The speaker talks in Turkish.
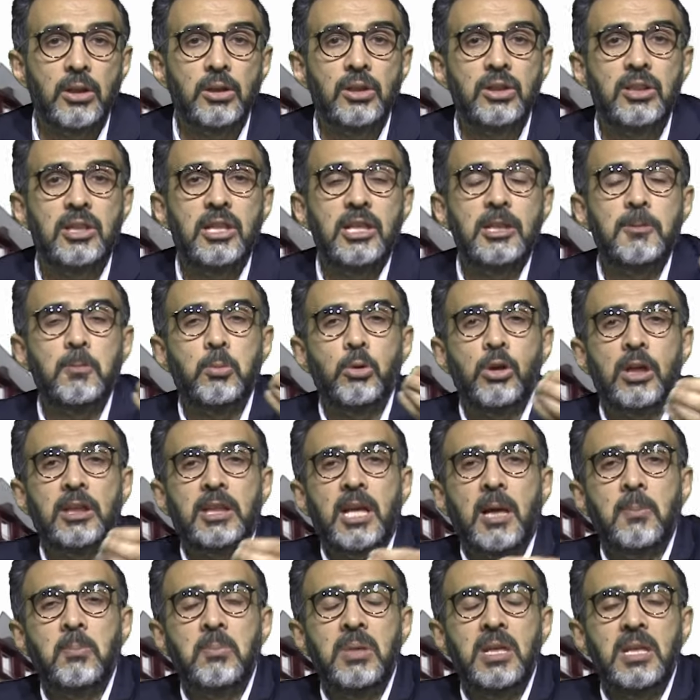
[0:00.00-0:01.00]
Siz
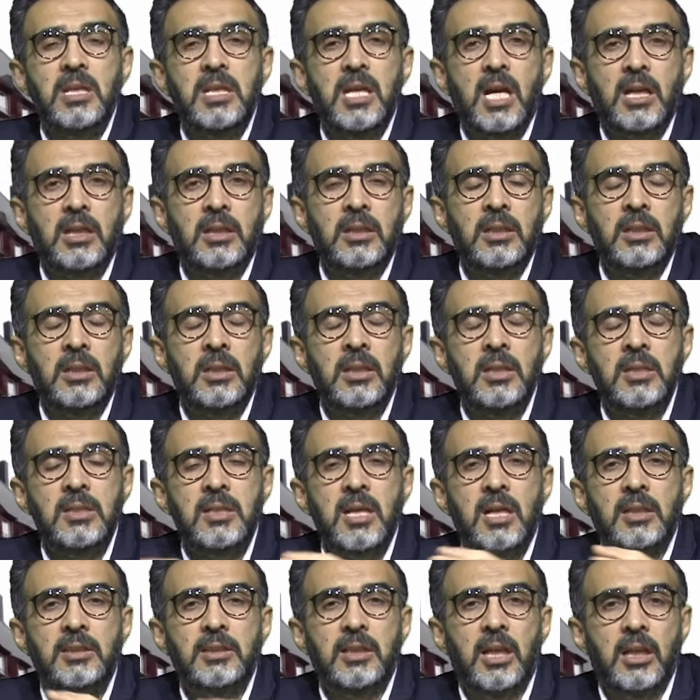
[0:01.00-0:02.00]
buradan bir
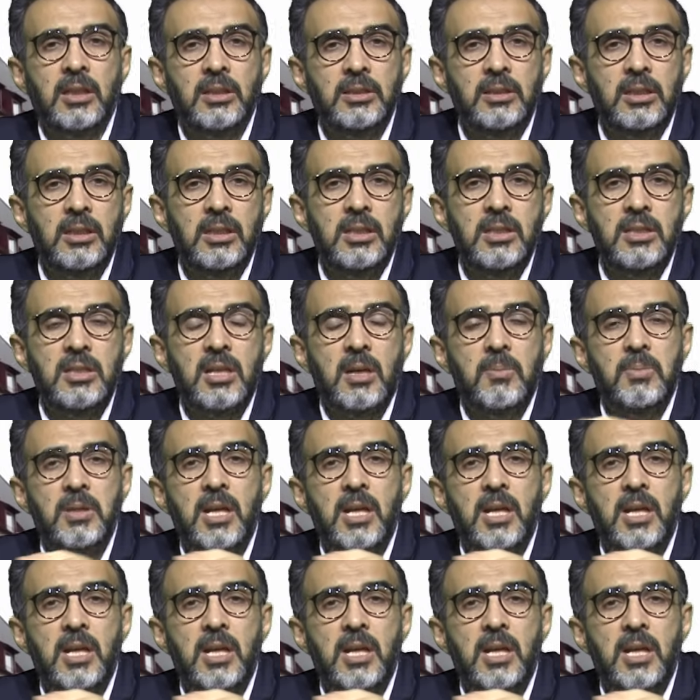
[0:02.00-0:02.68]
yakınınıza, tanıdığınıza,